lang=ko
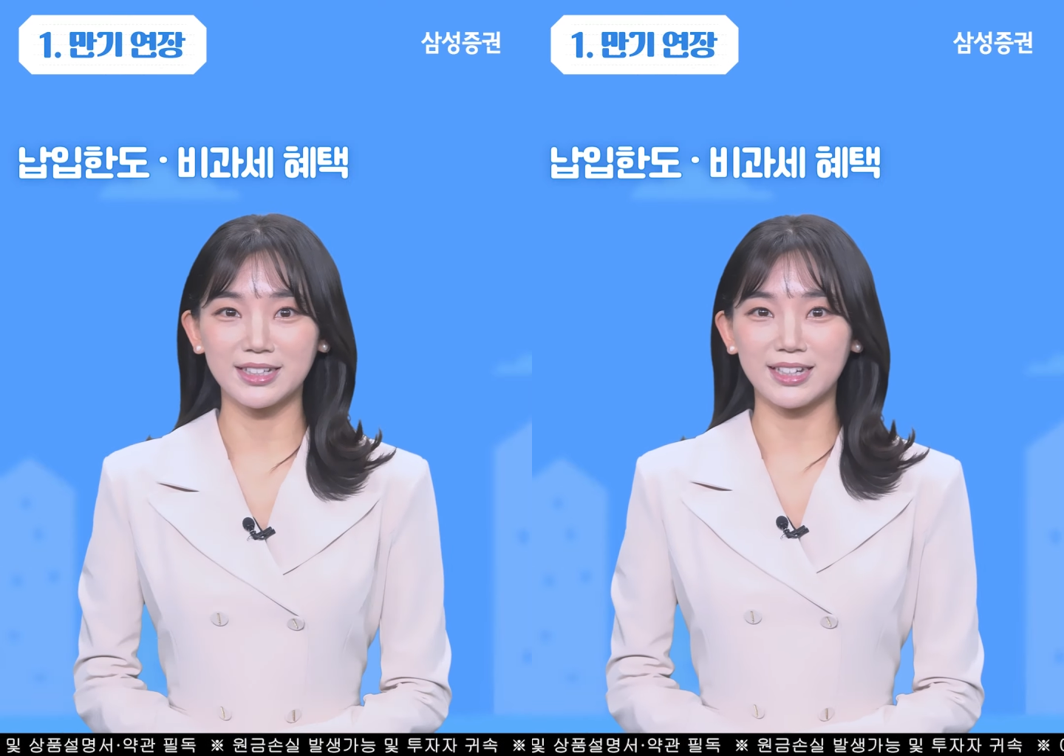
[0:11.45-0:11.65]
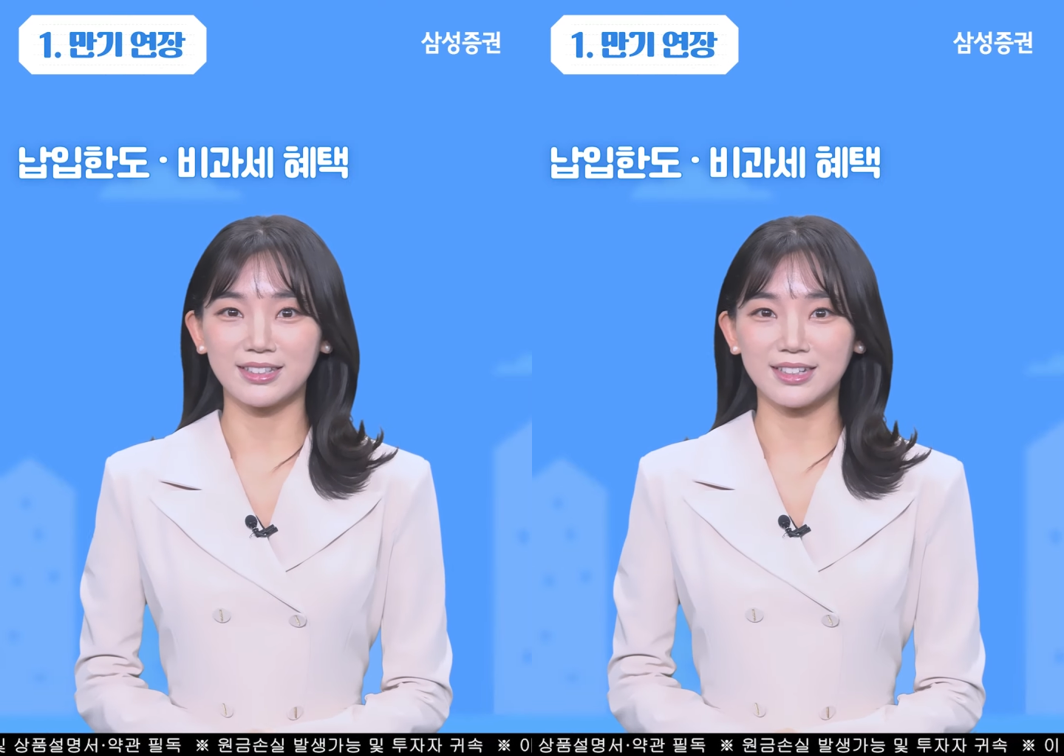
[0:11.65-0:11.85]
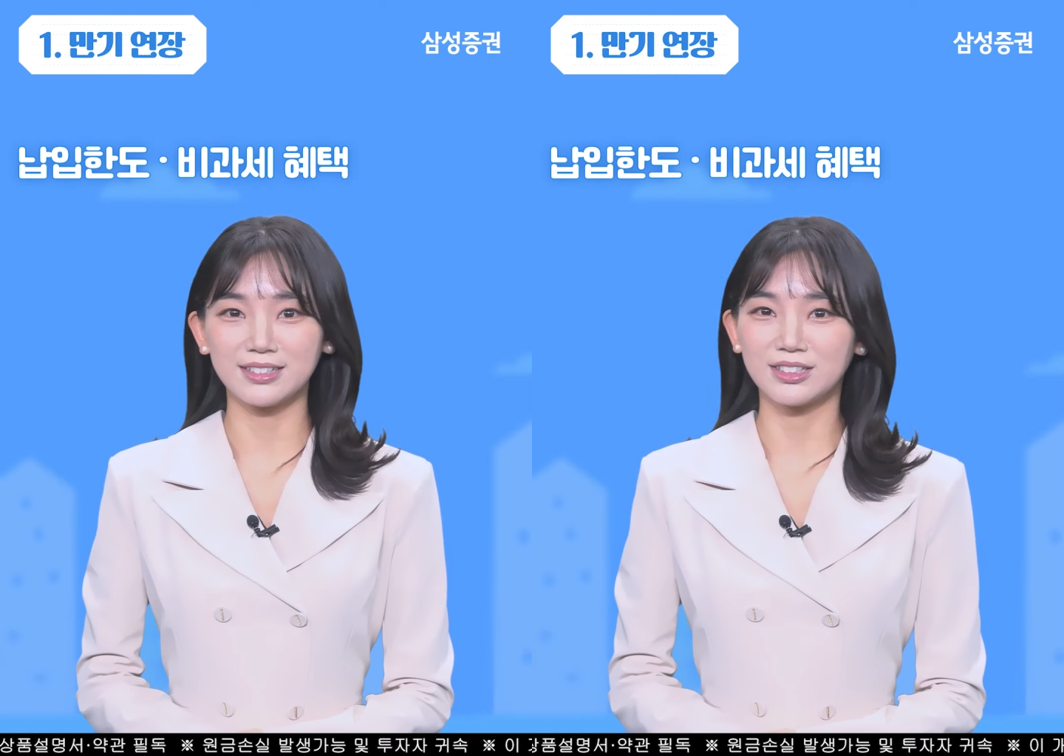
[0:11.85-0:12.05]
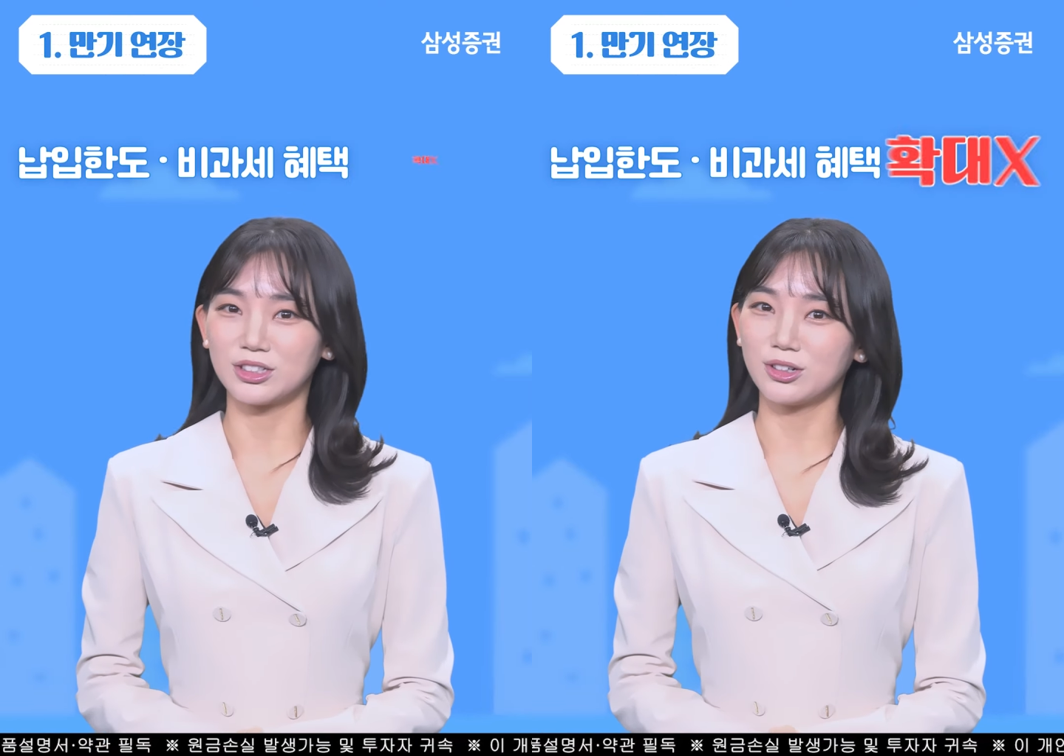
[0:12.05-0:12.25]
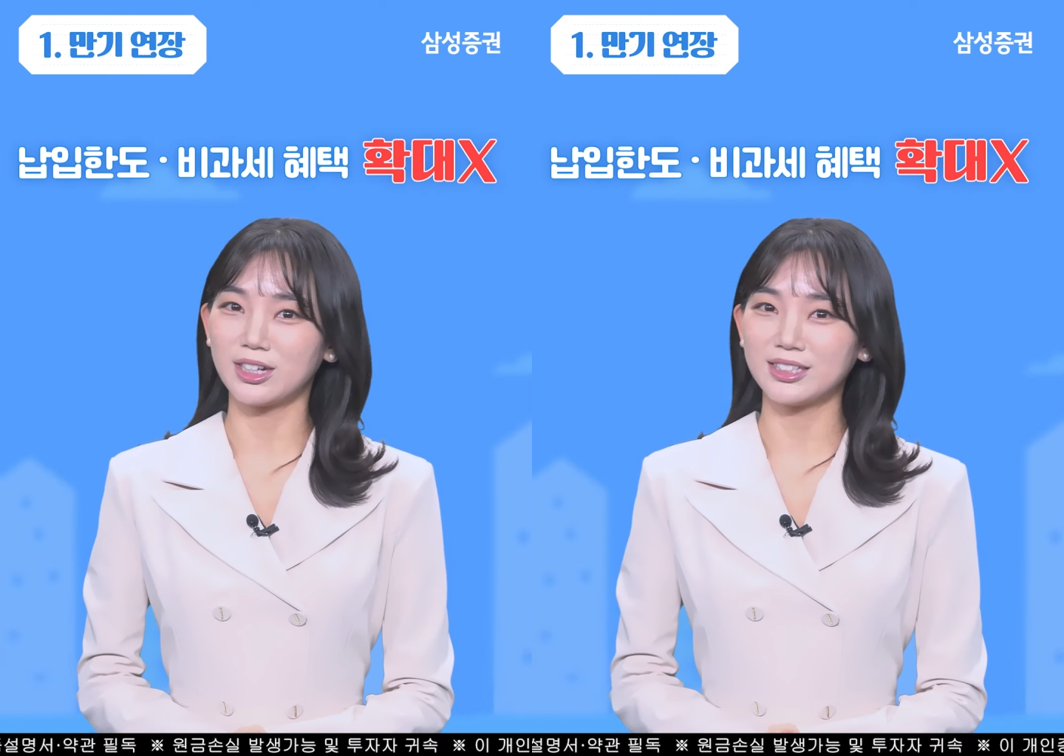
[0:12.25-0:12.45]
혜택은
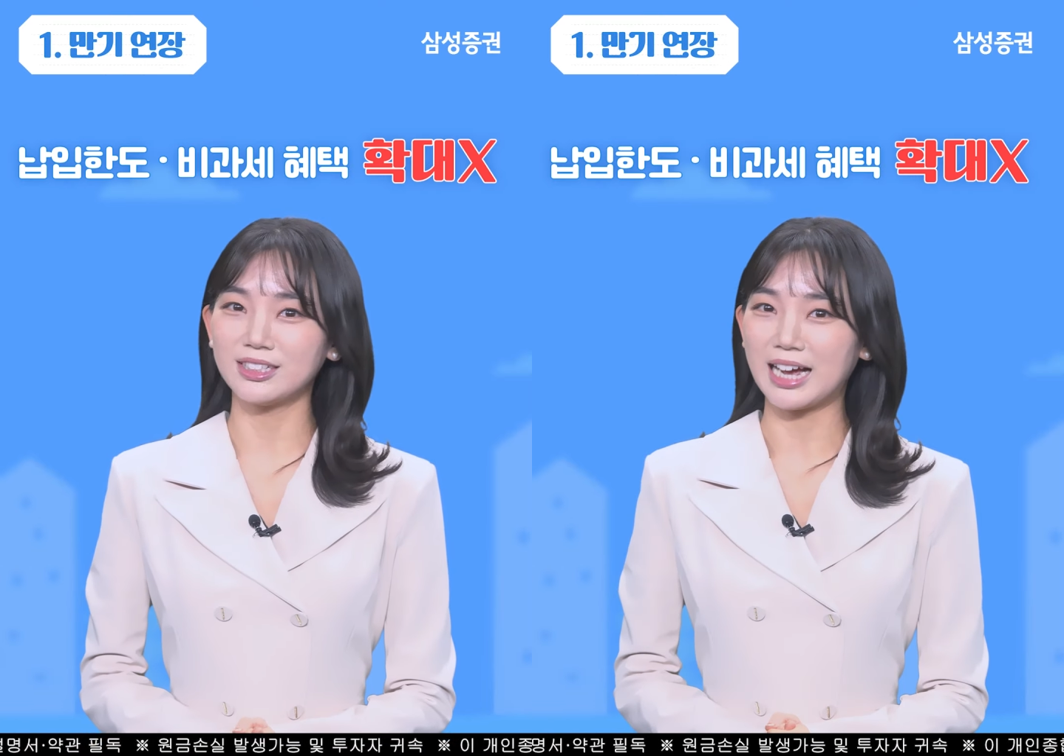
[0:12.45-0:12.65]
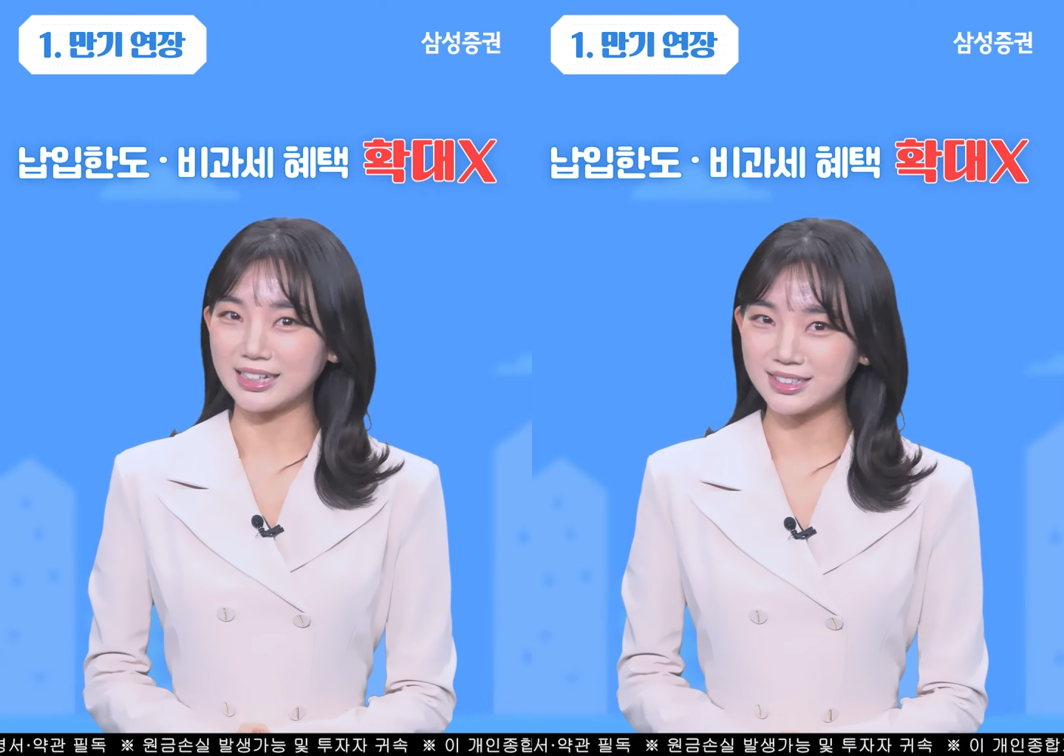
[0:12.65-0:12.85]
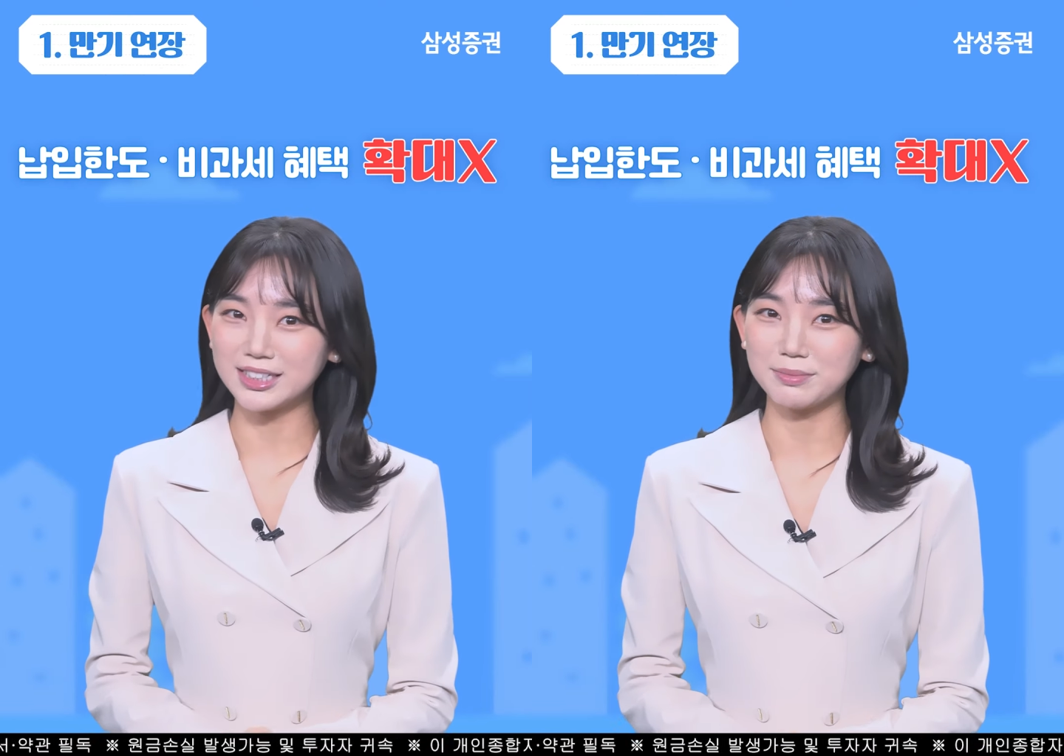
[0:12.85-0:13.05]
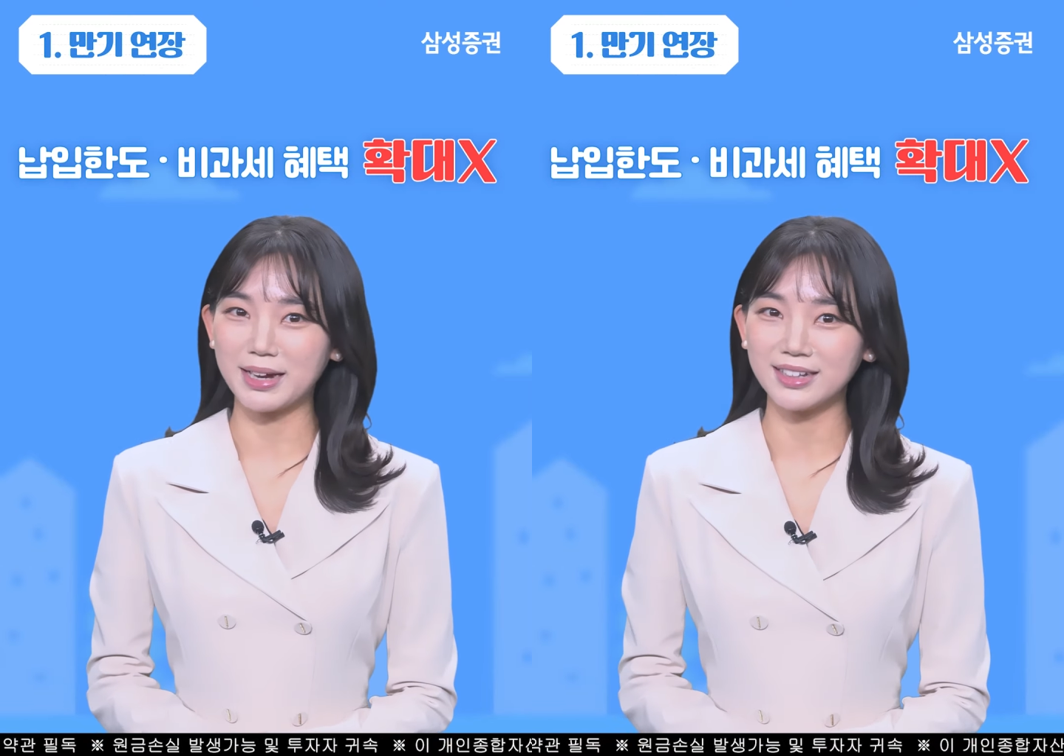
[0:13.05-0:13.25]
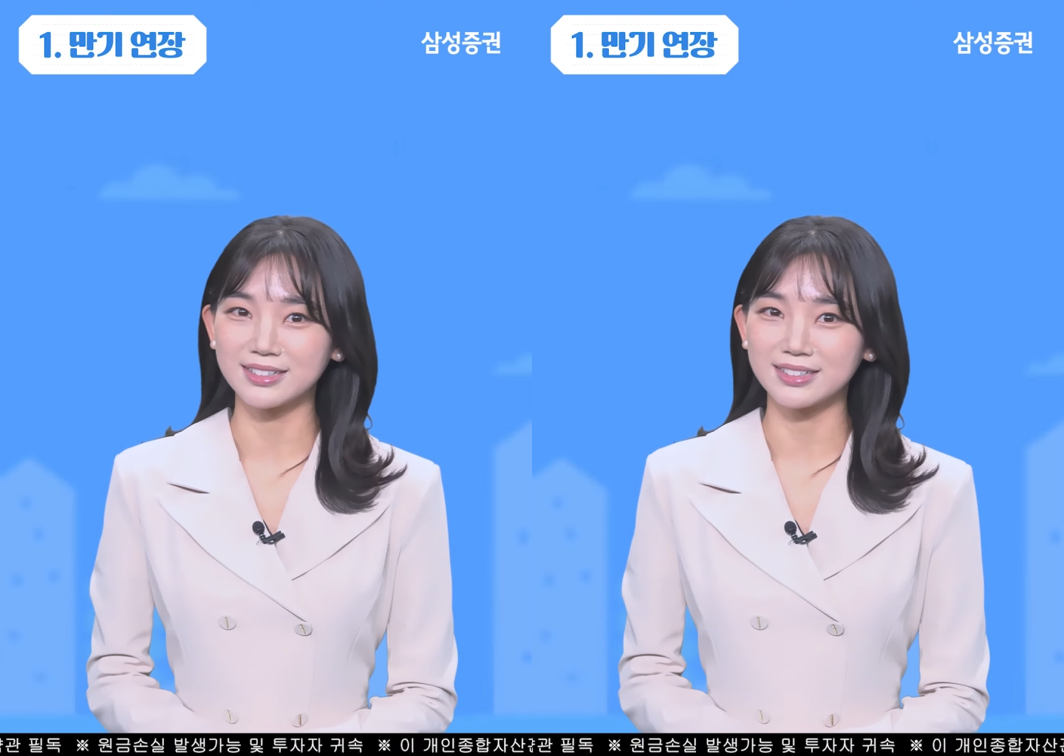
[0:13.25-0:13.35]
늘어나진 않지만